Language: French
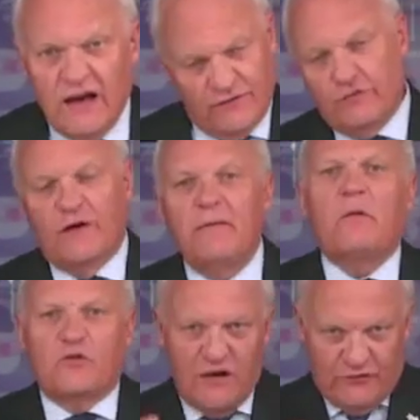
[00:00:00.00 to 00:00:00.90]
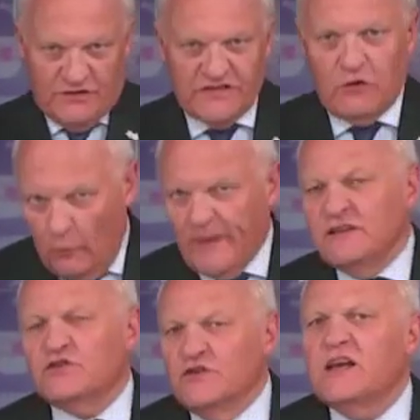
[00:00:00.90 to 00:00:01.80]
enfin vraiment que les Français
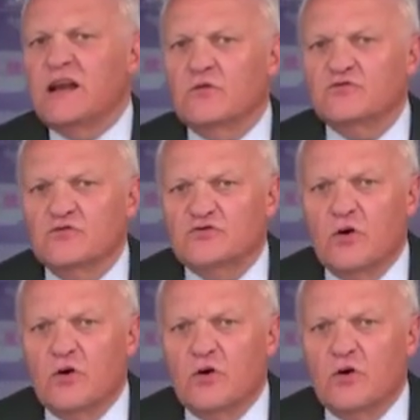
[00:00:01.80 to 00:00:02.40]
comprennent ce que c'est que la construction